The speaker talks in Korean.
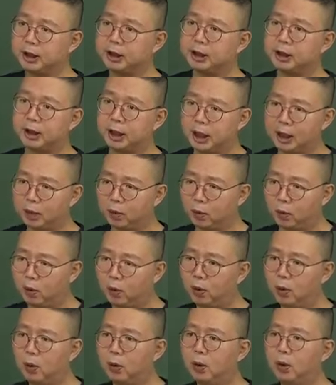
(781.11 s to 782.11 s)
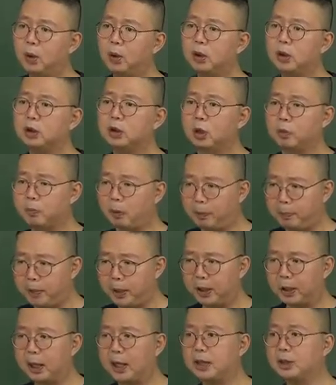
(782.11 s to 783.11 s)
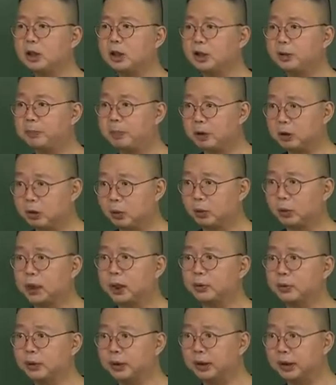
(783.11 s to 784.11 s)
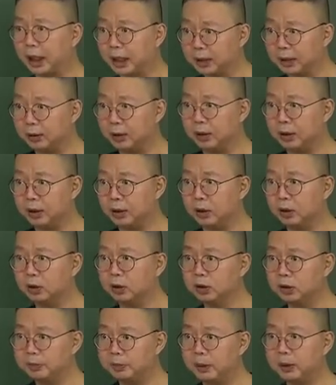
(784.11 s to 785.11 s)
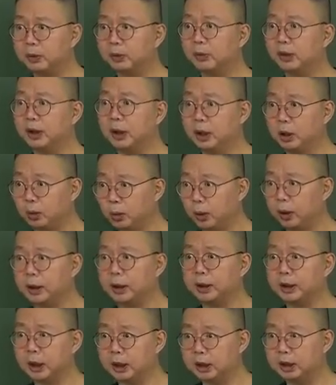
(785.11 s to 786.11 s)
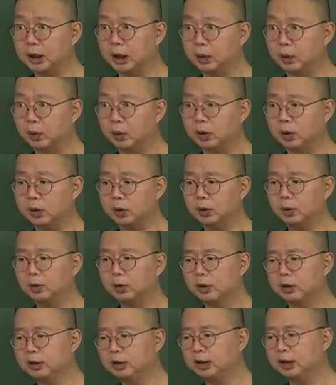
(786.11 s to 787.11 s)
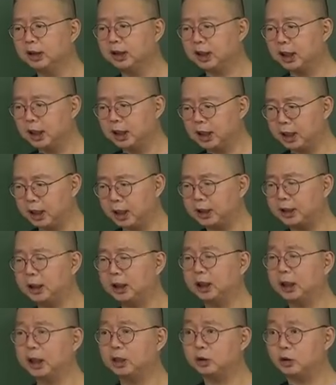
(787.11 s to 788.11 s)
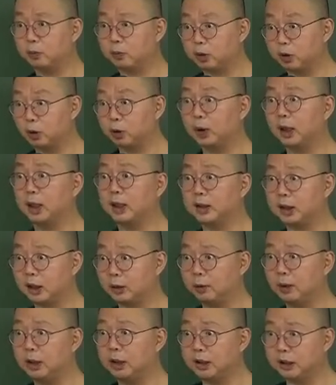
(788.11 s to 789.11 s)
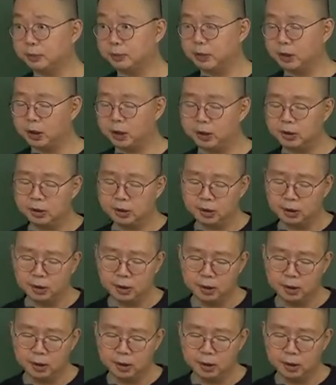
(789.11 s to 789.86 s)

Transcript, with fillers: 지나도 적법하게 행정심판 청구를 할 수 있다는 거예요. 심판 청구 기간이 도과됐다 하더라도 그 기간 내에 제기할 수 없는 정당한 사유가 있으면